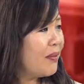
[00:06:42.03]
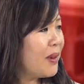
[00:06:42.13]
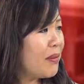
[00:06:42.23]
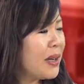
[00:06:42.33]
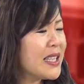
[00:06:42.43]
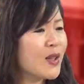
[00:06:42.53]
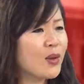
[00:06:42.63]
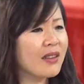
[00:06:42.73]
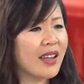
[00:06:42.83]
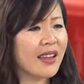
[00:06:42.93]
Mà mấy cháu
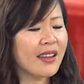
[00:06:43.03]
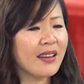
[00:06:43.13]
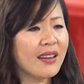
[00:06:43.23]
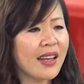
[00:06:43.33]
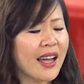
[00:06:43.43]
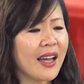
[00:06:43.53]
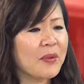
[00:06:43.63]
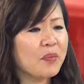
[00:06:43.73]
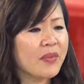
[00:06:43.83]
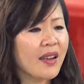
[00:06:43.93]
tự kỷ á
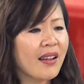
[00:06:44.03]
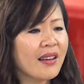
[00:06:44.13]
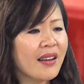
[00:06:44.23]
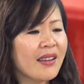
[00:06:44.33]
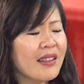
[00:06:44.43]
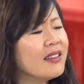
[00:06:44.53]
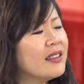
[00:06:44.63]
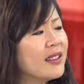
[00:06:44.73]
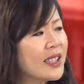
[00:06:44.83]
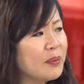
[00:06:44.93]
là nó dễ
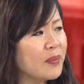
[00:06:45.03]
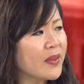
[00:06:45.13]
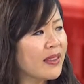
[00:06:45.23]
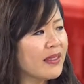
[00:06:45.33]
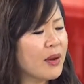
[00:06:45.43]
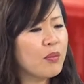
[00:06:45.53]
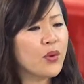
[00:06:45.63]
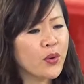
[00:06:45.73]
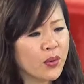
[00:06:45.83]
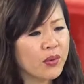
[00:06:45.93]
thương lắm. Nó
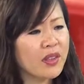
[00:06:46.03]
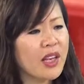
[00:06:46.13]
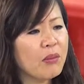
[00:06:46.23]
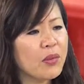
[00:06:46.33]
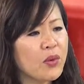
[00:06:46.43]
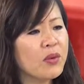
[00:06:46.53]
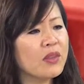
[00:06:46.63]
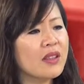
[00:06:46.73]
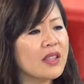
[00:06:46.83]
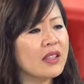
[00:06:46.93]
muốn nó
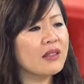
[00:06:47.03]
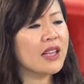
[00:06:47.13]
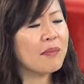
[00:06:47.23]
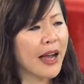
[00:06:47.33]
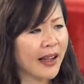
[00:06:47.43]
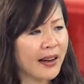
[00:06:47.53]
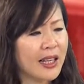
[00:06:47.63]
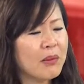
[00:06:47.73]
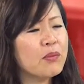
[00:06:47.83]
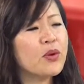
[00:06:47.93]
muốn các bạn
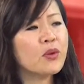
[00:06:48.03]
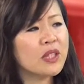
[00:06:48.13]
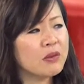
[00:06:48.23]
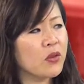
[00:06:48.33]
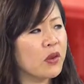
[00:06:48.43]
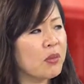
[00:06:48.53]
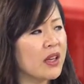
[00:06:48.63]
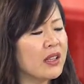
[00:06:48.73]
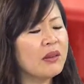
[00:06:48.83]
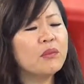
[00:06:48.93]
nó muốn tiếp xúc với mình,
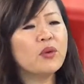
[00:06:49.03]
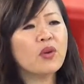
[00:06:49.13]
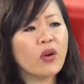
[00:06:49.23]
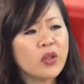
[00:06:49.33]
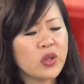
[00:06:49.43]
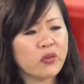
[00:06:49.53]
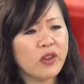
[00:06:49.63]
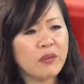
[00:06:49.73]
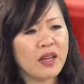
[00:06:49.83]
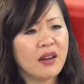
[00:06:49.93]
nó uh -huh. muốn nói chuyện
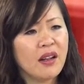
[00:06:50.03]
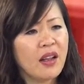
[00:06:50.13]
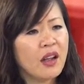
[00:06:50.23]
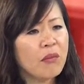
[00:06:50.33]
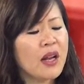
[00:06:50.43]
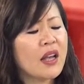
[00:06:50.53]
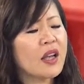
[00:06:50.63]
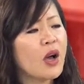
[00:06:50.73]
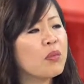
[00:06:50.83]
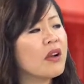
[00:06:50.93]
với mình mà nó
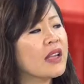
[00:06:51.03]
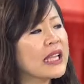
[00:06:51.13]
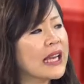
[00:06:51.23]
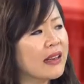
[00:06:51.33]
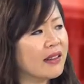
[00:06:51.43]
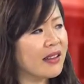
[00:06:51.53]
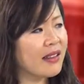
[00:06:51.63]
không có cái cách thôi